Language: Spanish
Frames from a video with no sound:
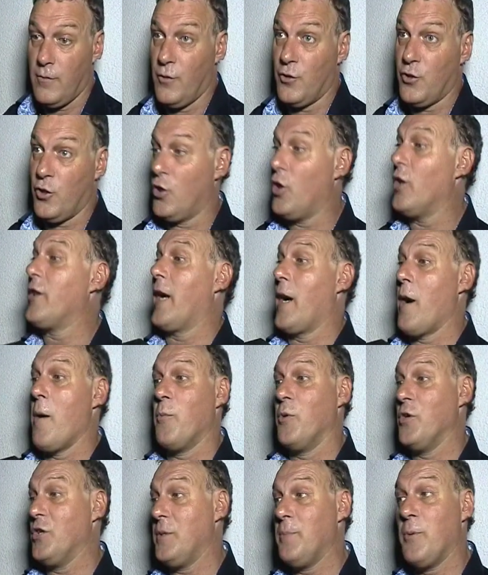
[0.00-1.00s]
nosotros
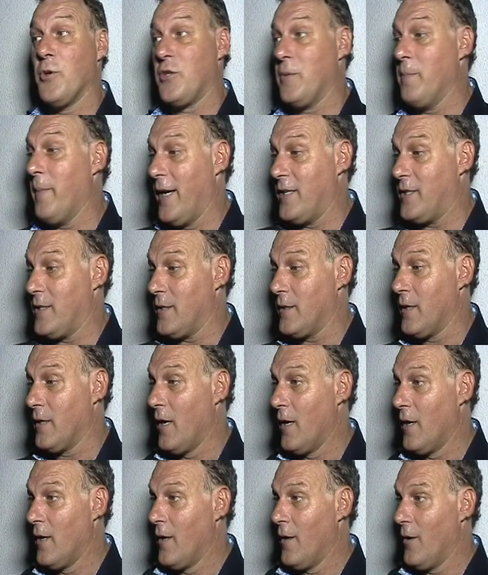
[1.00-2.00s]
entregamos municipios sin baches.
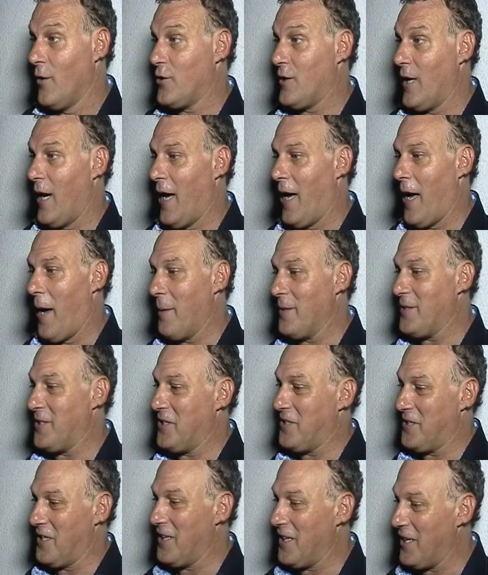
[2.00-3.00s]
O sea, a
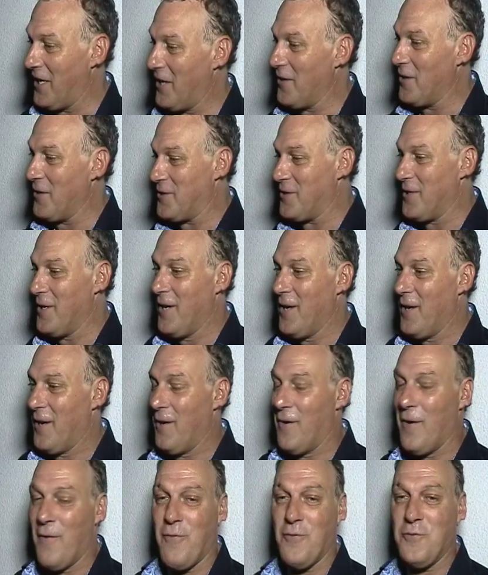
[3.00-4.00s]
veces entre los,
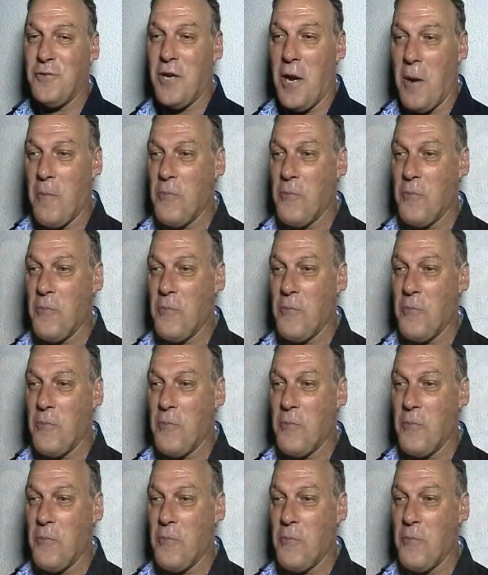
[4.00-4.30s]
los funcionarios